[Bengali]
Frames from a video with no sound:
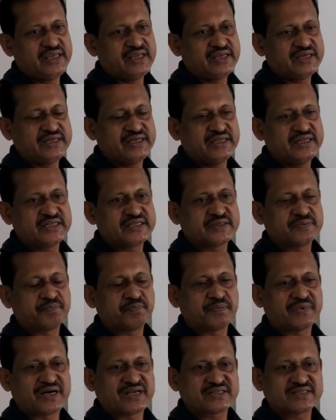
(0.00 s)
ইংলিশ
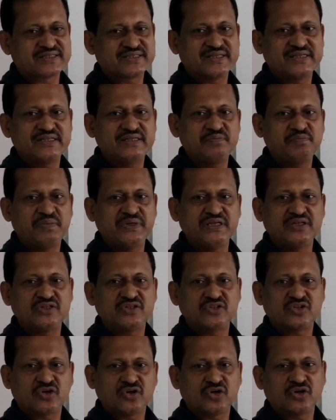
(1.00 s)
মাসেন বি
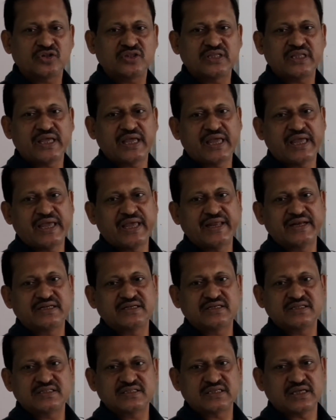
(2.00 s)
টক অ্যাট
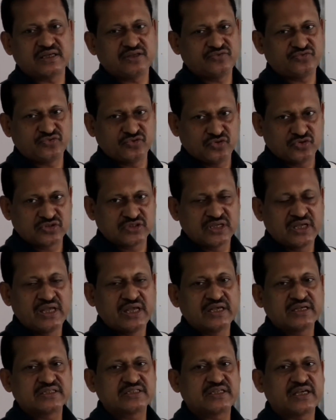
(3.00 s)
সাইফুডস
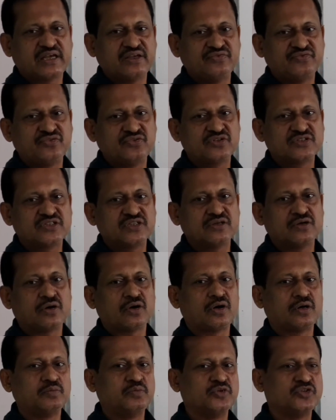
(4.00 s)
সাইফুডসে
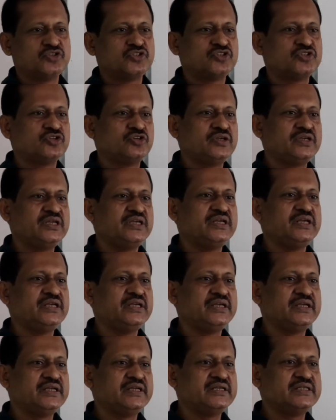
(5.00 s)
অবশ্যই
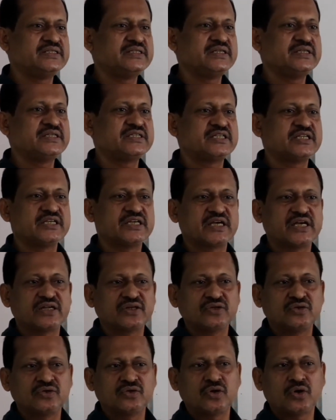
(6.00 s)
ইংরেজি
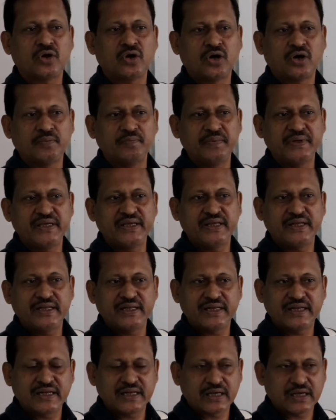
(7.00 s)
শেখানো হবে
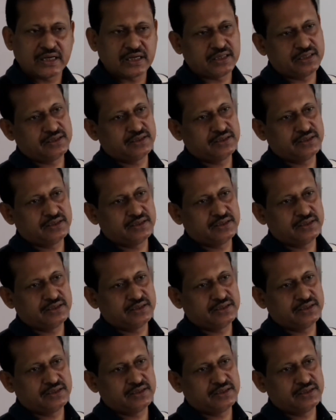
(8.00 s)
না